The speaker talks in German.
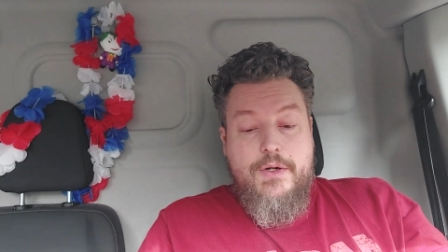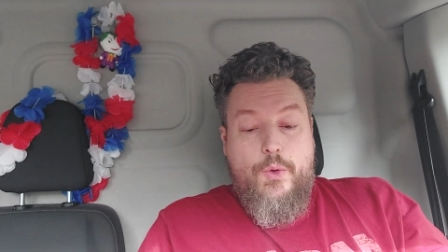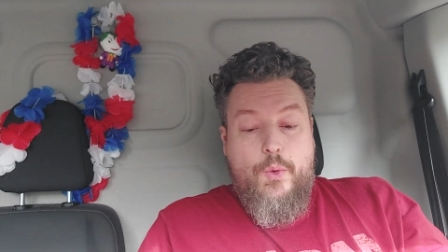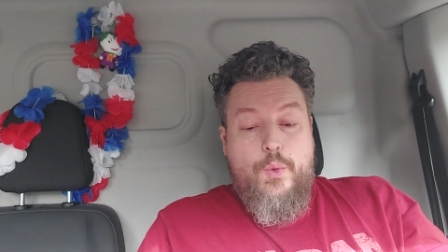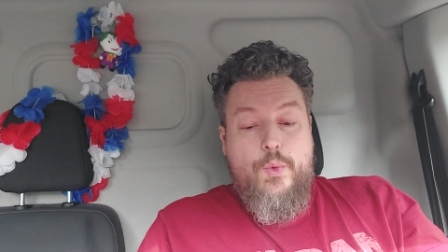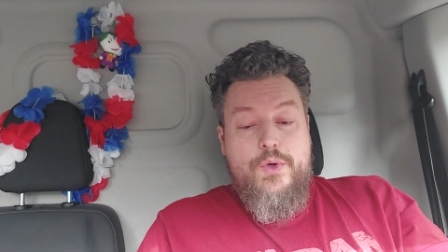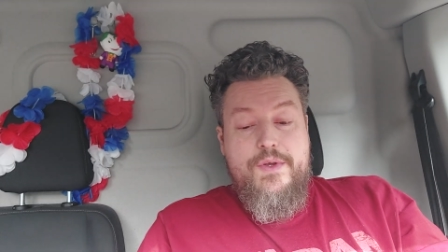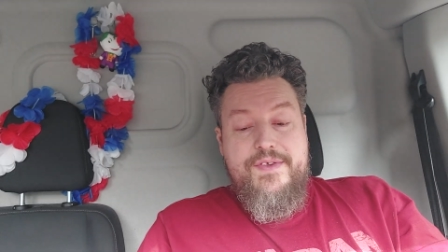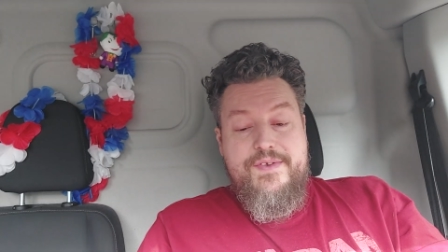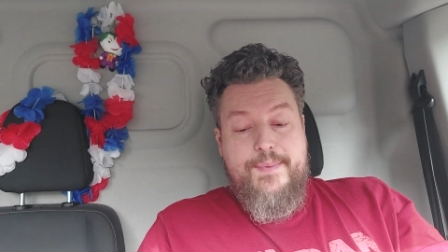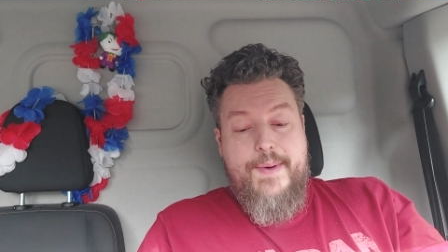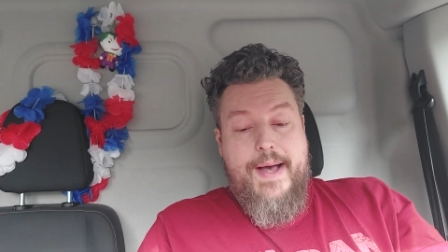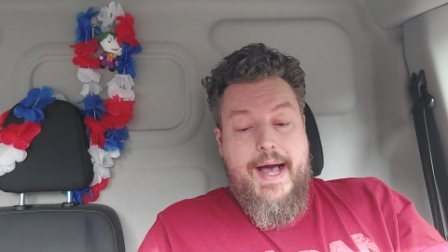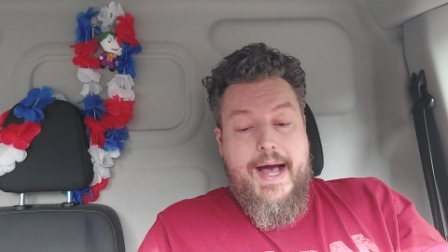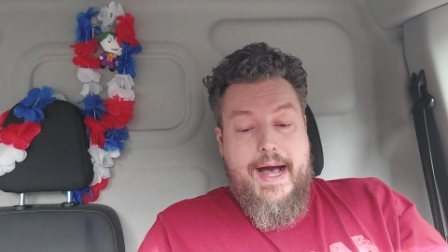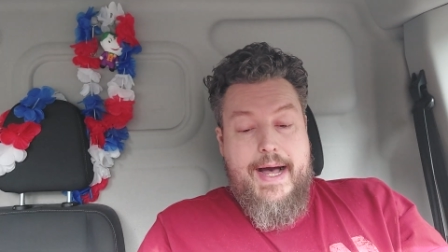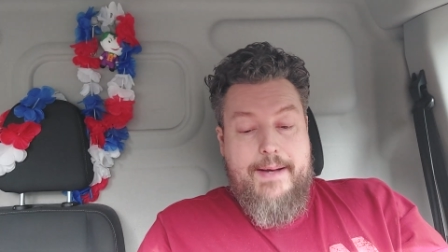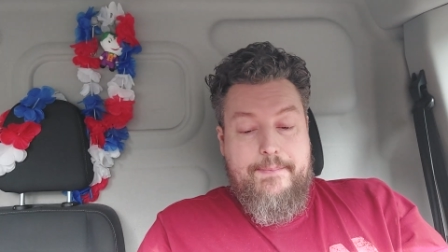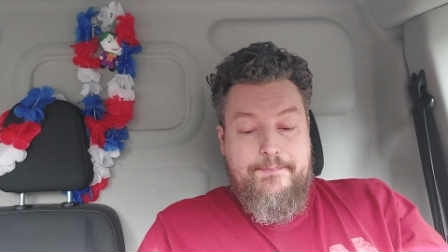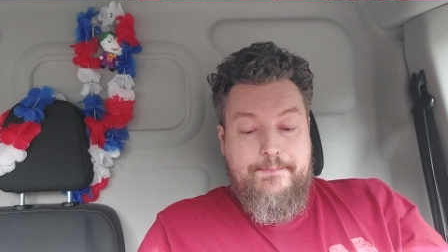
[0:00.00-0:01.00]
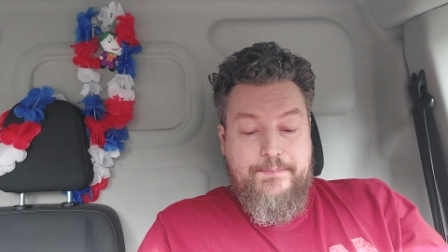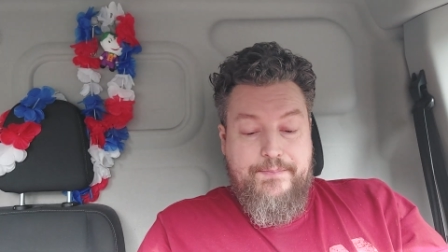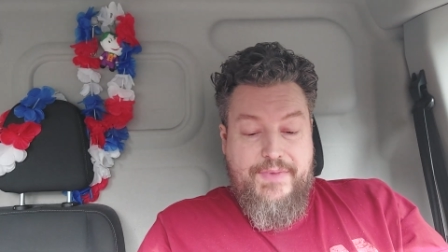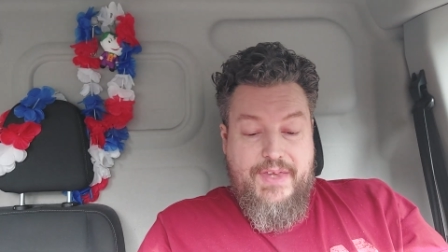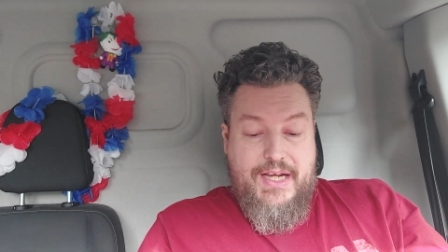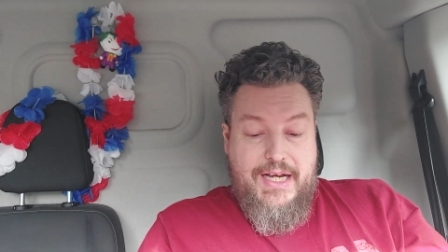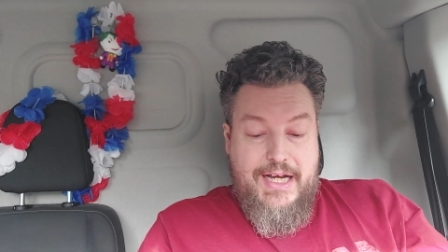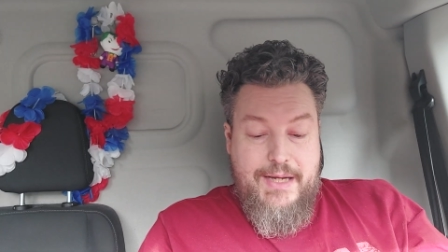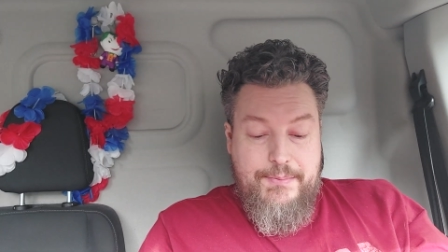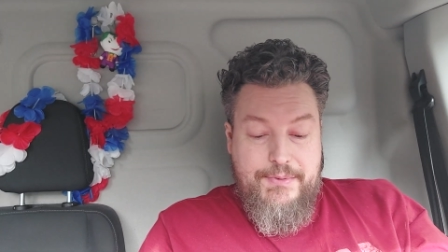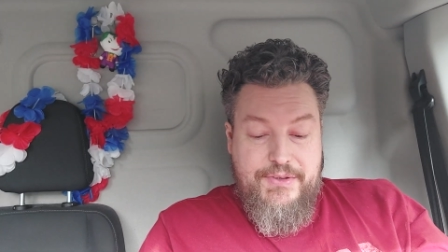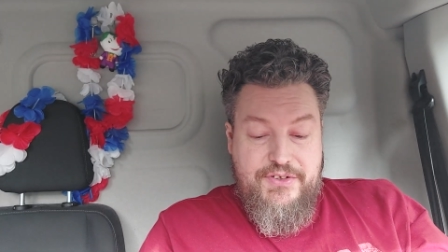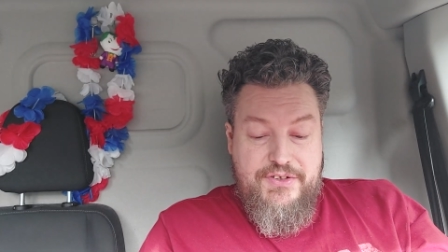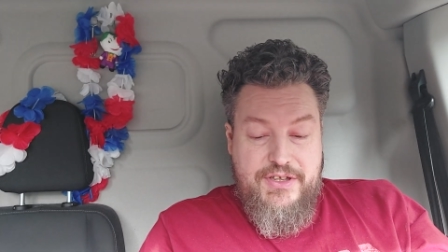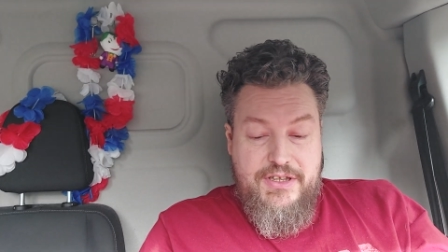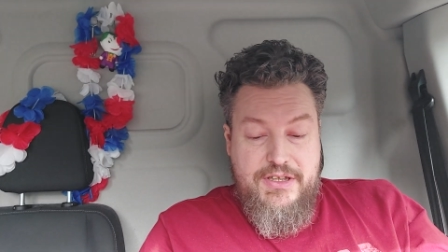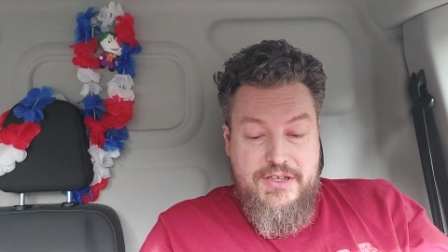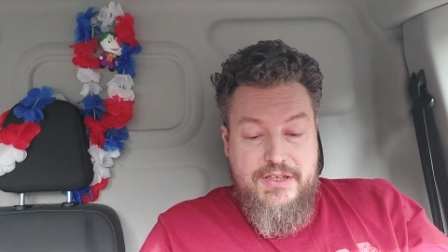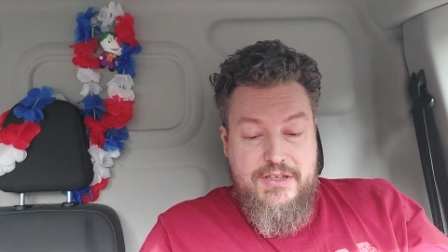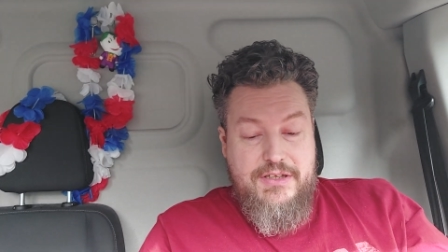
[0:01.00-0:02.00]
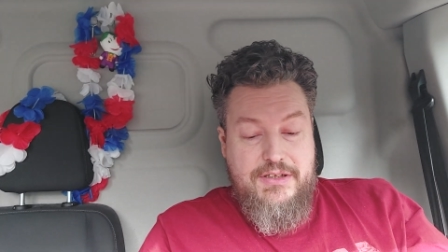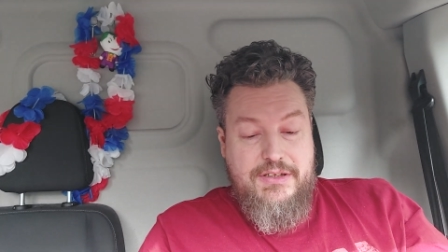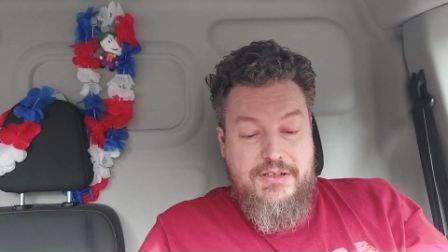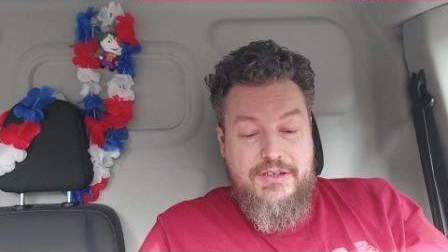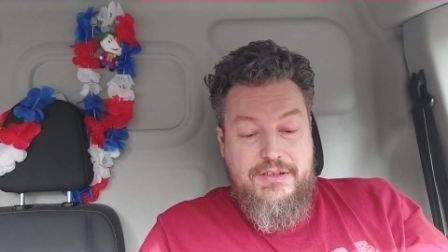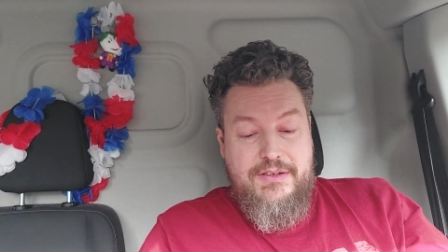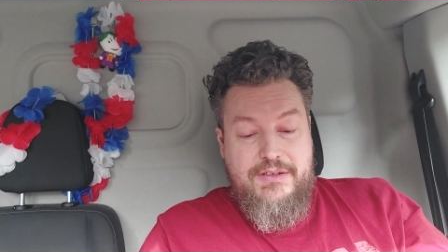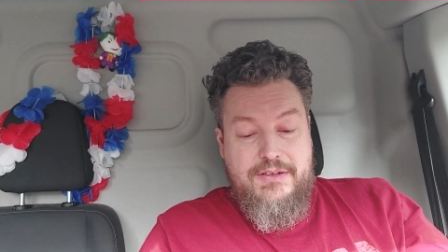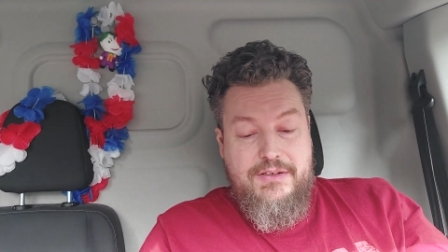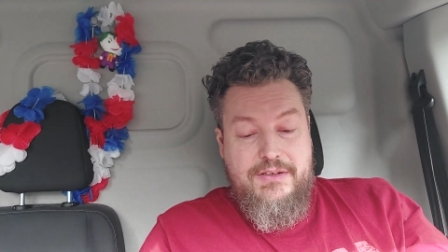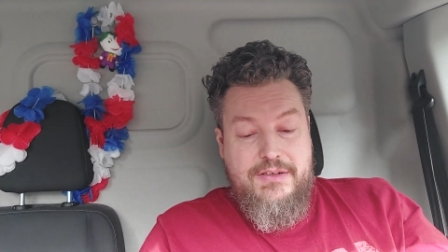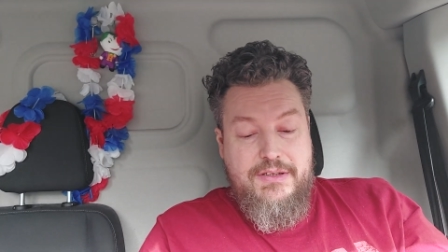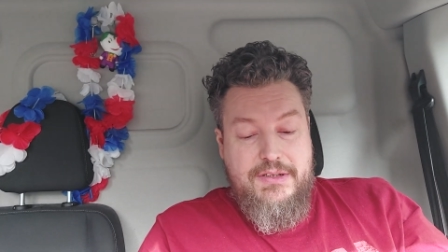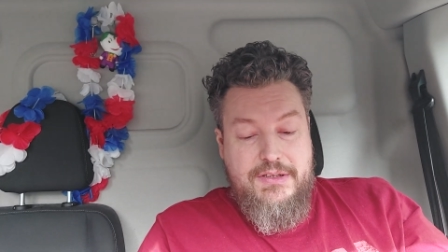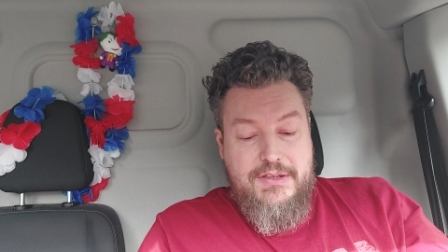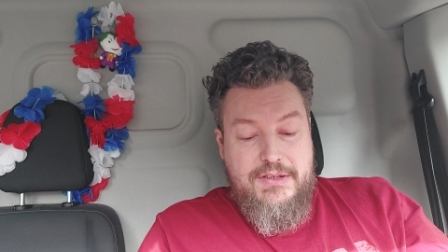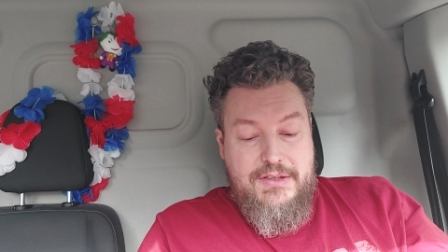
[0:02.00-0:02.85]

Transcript: Und zwar habe ich hier ein,